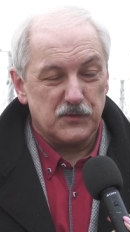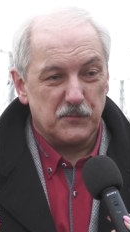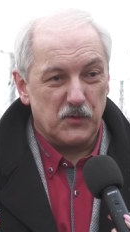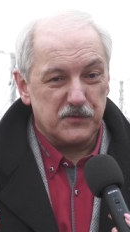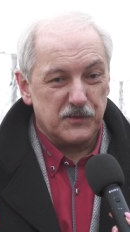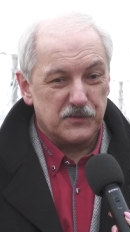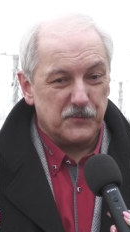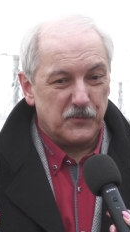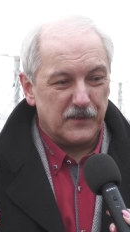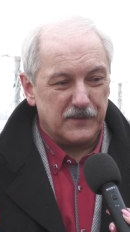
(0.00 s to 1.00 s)
że może jeszcze
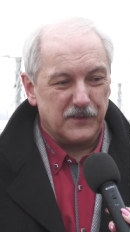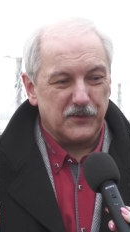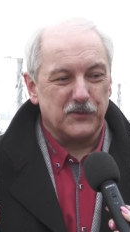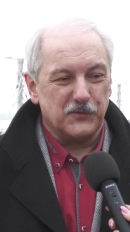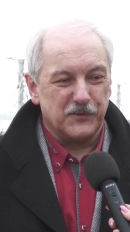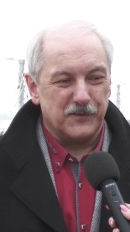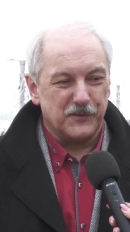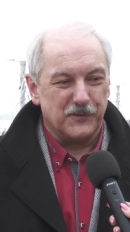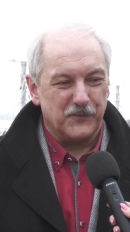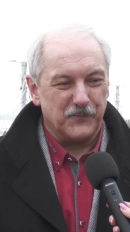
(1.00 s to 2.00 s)
po latach ktoś do
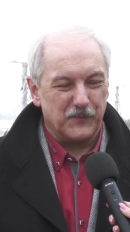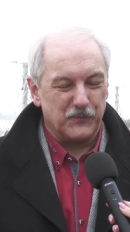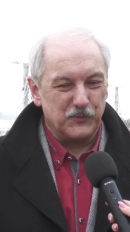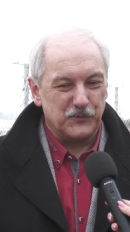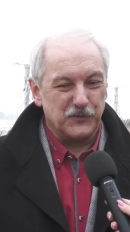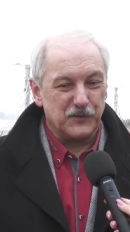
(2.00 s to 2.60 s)
tego wróci,